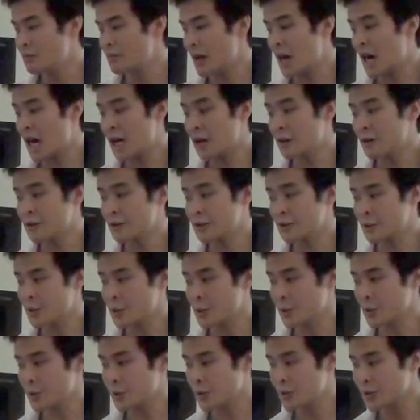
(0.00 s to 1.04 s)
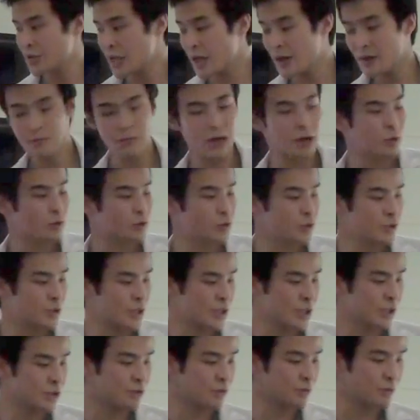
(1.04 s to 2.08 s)
まあ、表す指標として、まあ、このよう
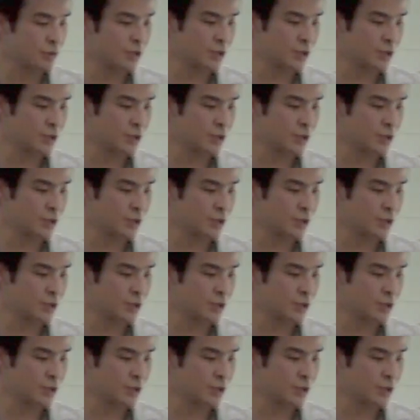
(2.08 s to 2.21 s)
な式を